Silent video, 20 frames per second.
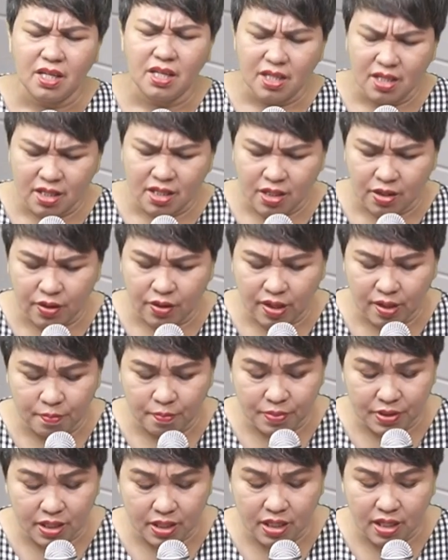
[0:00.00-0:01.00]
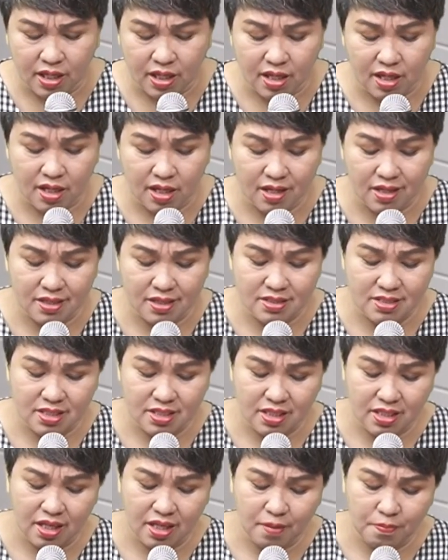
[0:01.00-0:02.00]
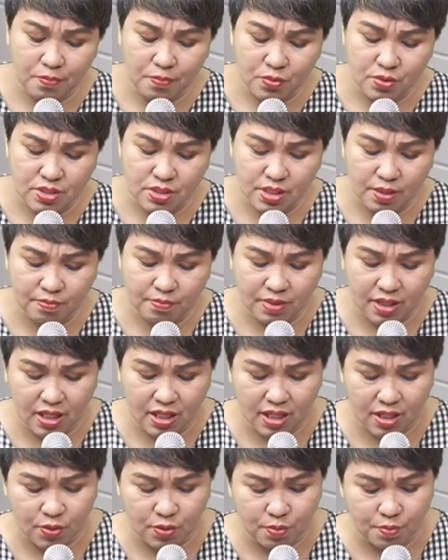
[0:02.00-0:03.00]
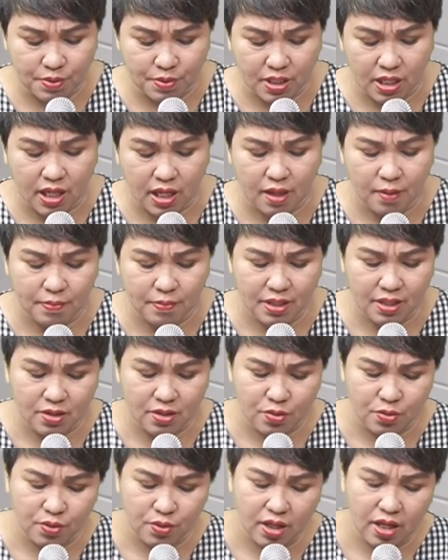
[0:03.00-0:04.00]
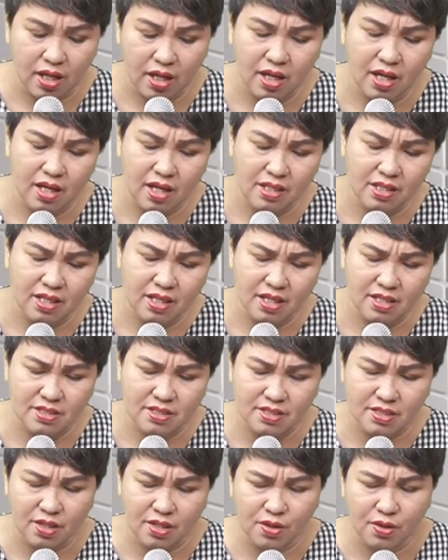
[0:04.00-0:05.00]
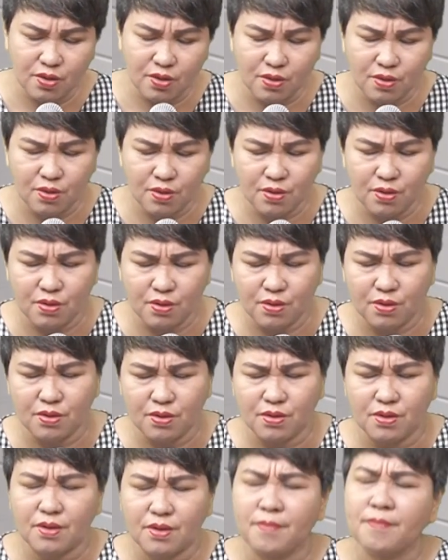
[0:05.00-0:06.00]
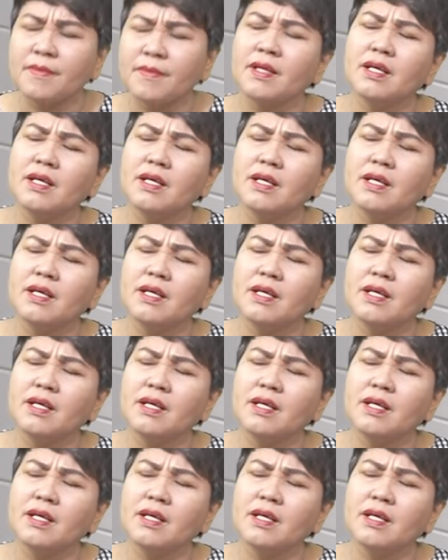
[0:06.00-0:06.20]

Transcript: Engkau yang pegang setiap musim di hidup kami Tuhan Yesus